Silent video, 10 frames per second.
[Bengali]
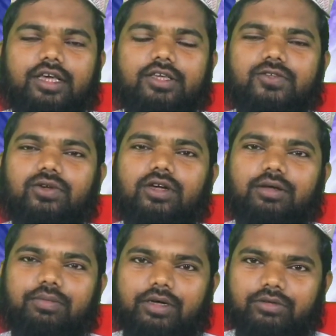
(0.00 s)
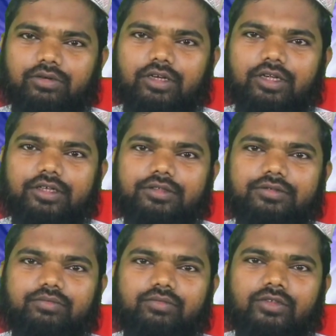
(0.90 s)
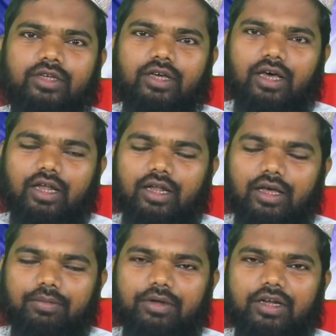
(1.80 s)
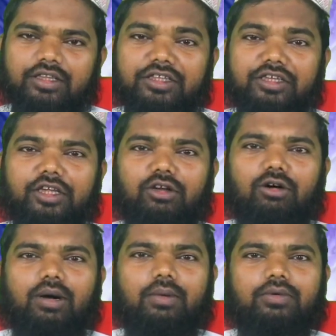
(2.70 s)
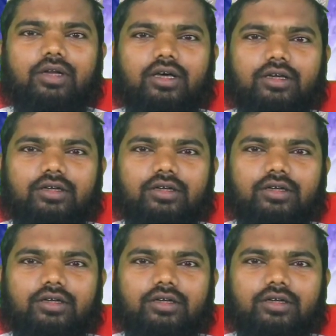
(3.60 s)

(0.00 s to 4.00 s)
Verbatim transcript: এই সুরাটা পাঠ করলে আল্লাহ আপনার দিনের অভাবটা